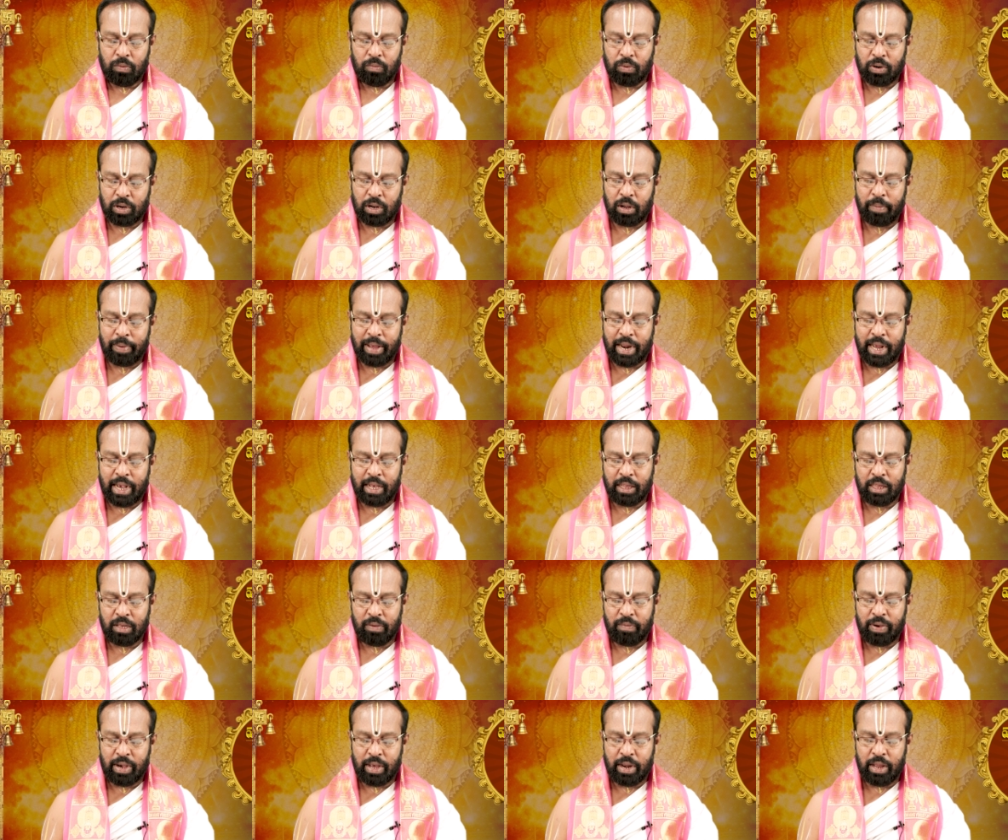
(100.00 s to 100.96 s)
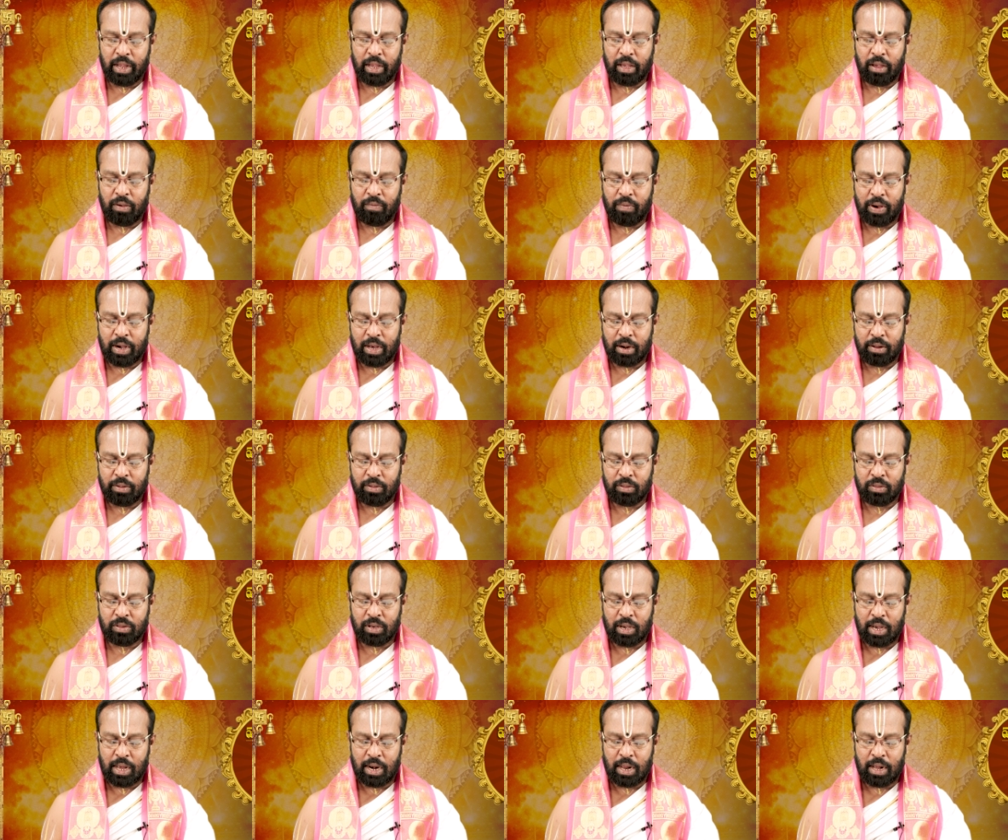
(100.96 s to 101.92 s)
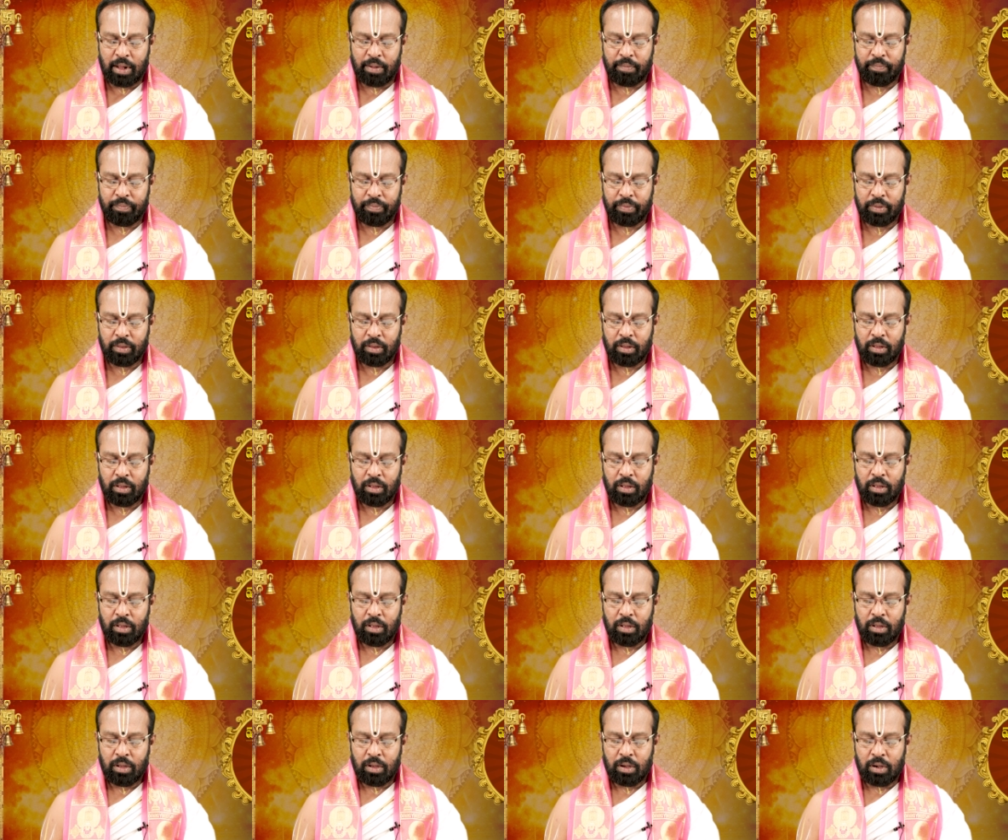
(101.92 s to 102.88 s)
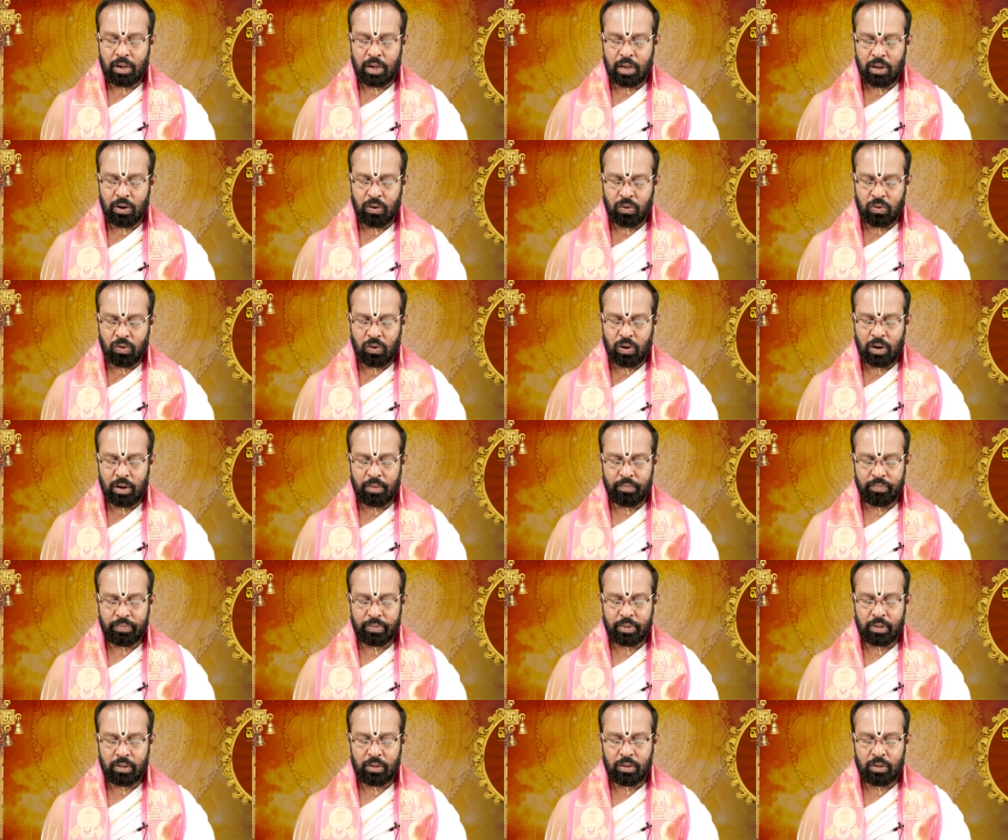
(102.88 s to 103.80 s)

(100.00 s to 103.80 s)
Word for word: వృషభ రాశి వారికి వారం చాలా అనుకూలం